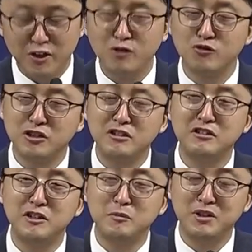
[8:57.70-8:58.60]
우리는
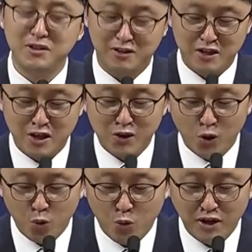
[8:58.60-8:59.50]
이미
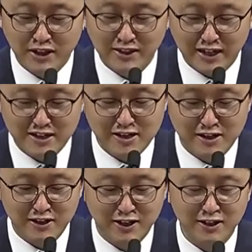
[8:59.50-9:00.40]
여호와의 날개
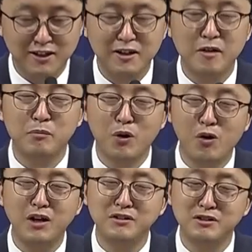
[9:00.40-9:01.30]
아래
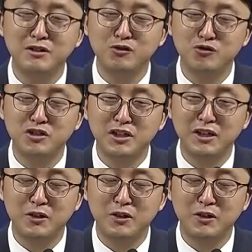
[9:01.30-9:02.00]
평안을 누리게